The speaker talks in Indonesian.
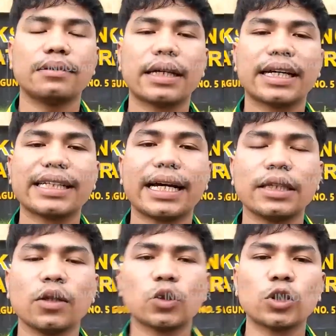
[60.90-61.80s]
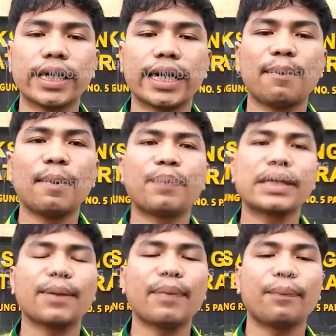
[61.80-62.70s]
Kejati untuk segera
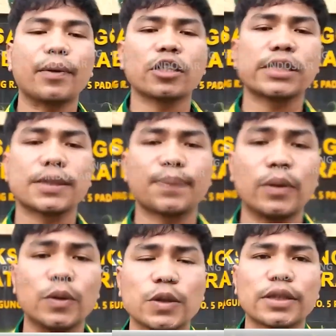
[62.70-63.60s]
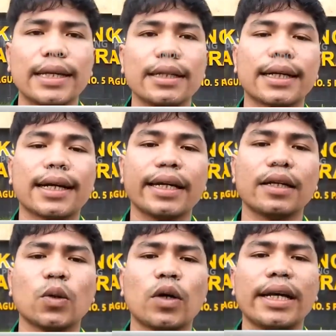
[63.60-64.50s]
mempercepat proses pengusutan terkait
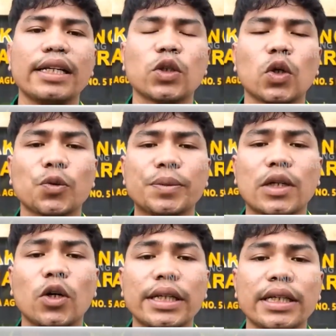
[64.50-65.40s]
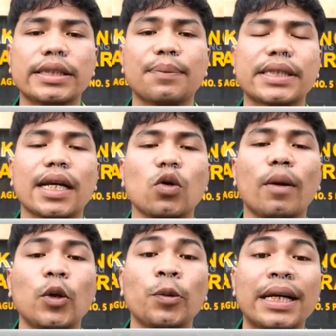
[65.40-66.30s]
dugaan korupsi KONI sebesar
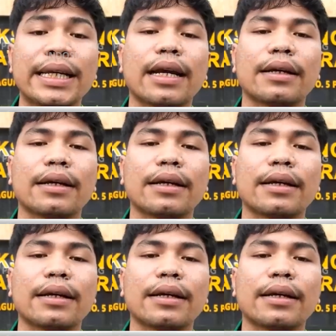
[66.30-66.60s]
20 miliar.